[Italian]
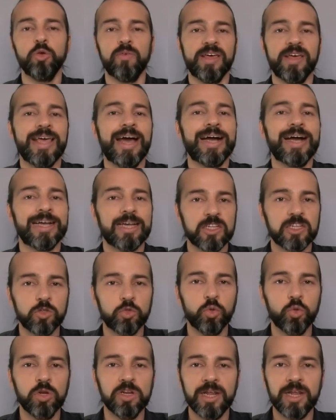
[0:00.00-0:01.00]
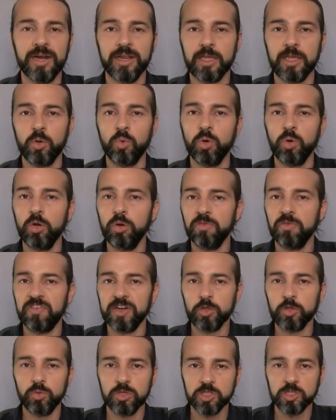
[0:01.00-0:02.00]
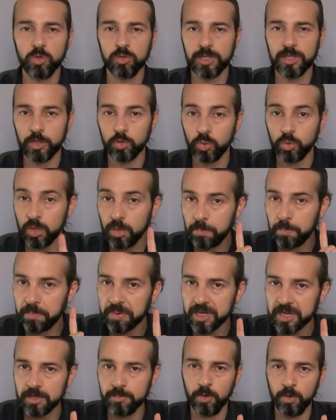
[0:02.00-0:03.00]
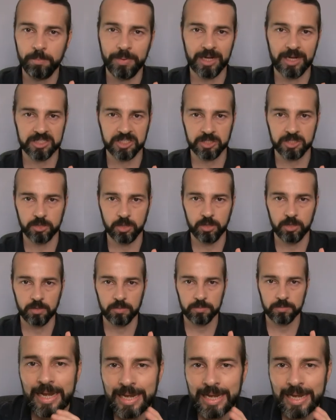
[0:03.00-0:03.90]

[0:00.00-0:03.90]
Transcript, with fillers: dovrei anche sottolineare che quello fatto è soltanto il primo passo.